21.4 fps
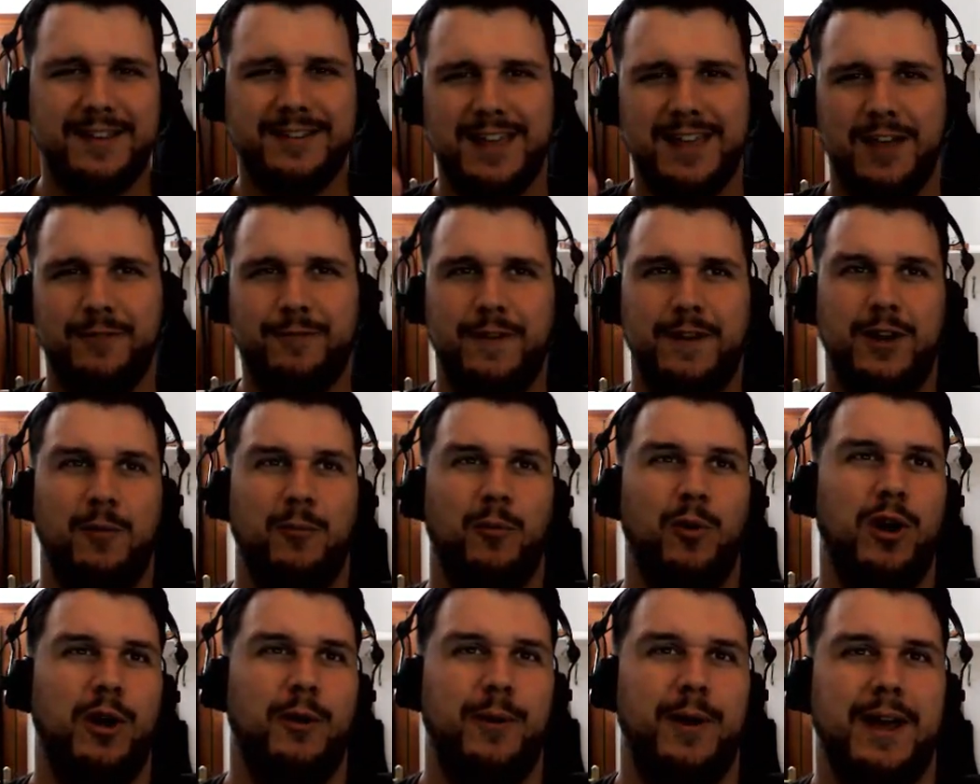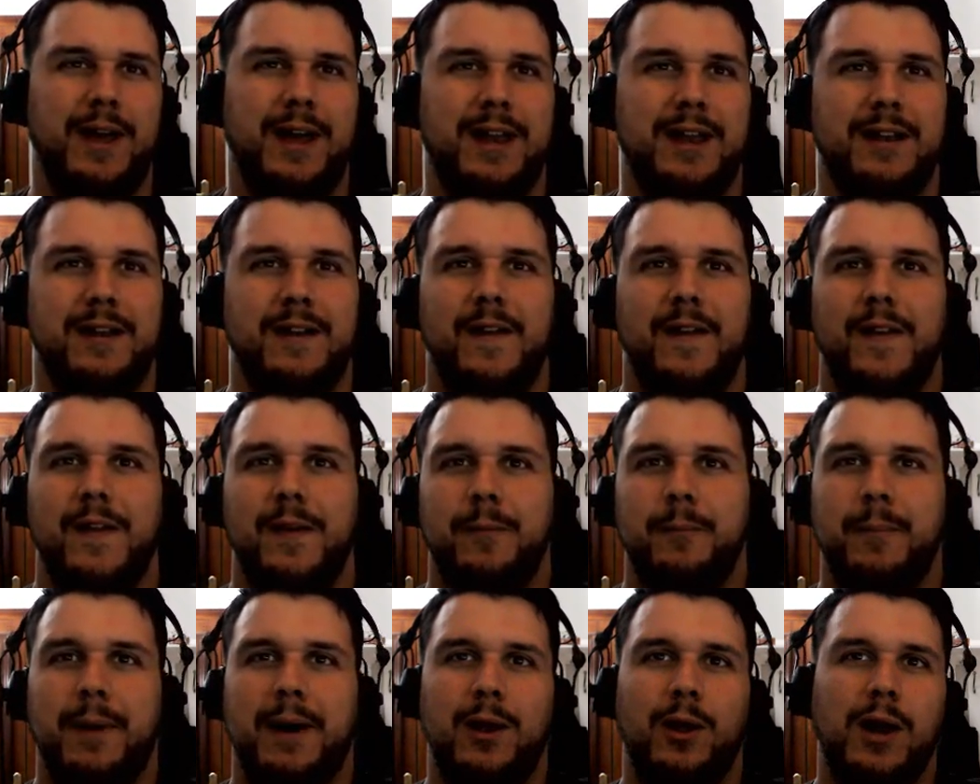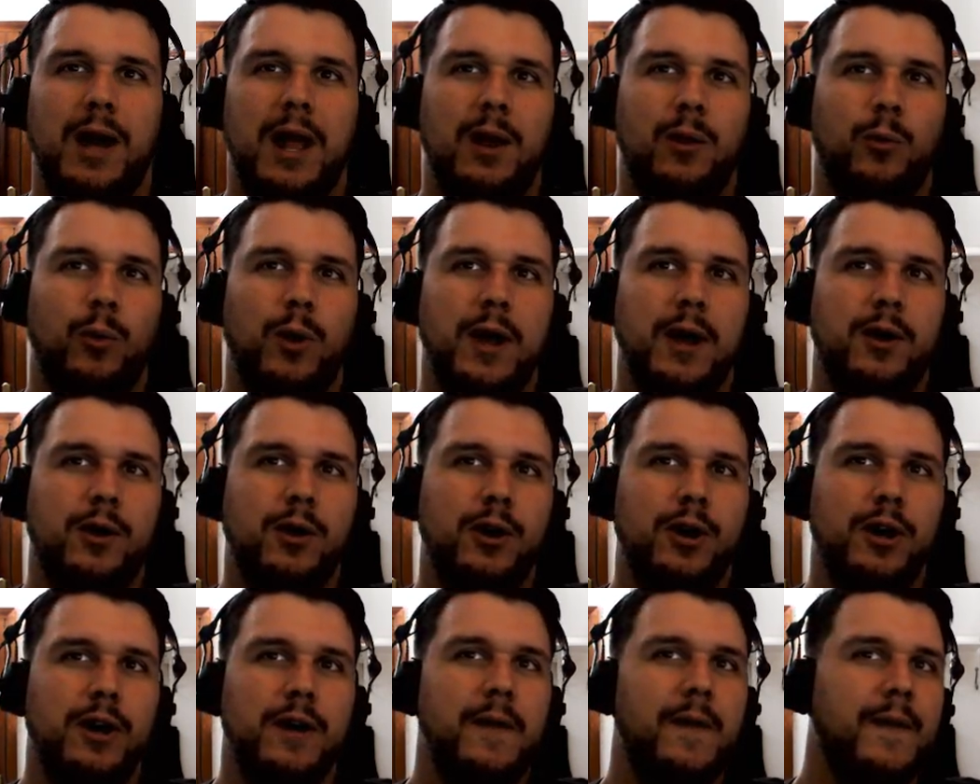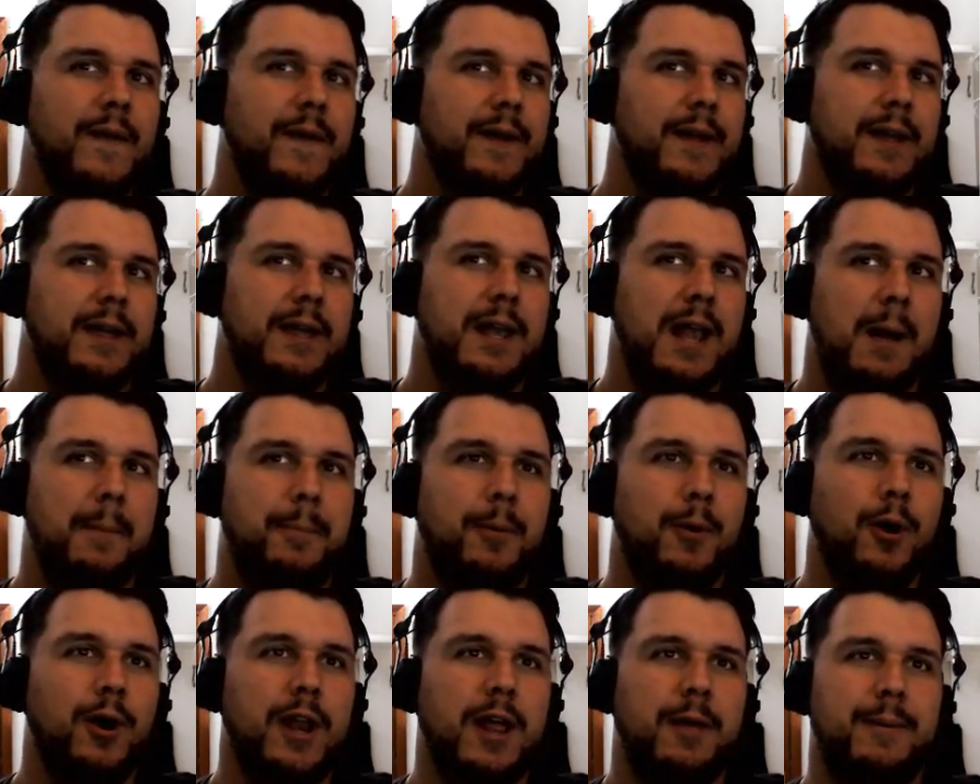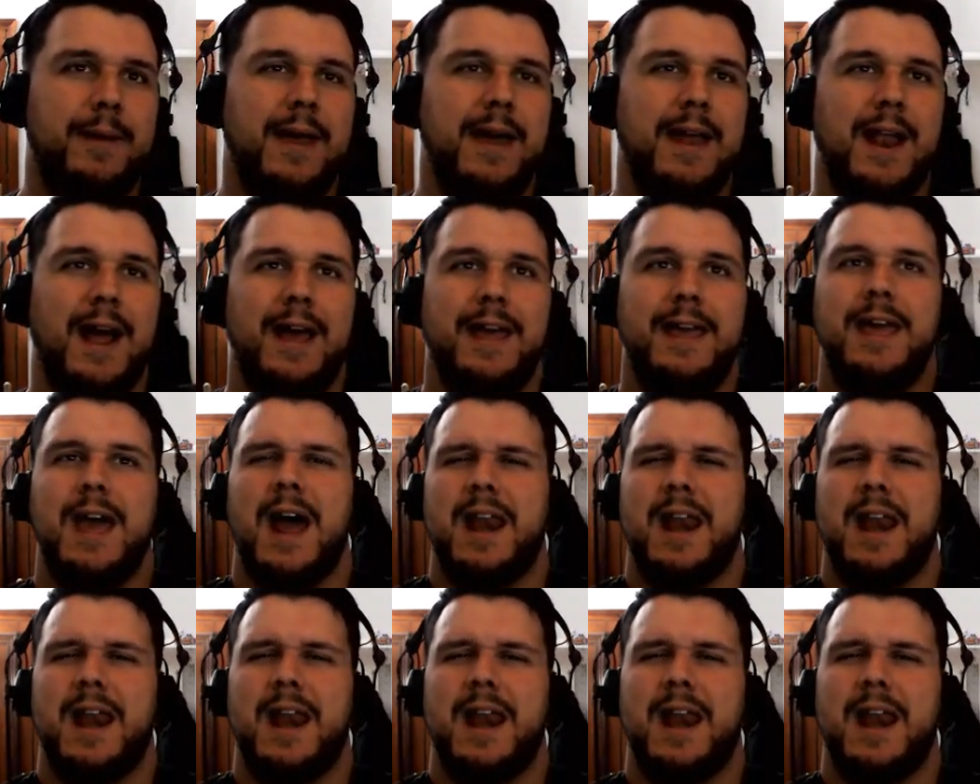sí definió muy bien. Balón al hueco. Y la pone bien ahí,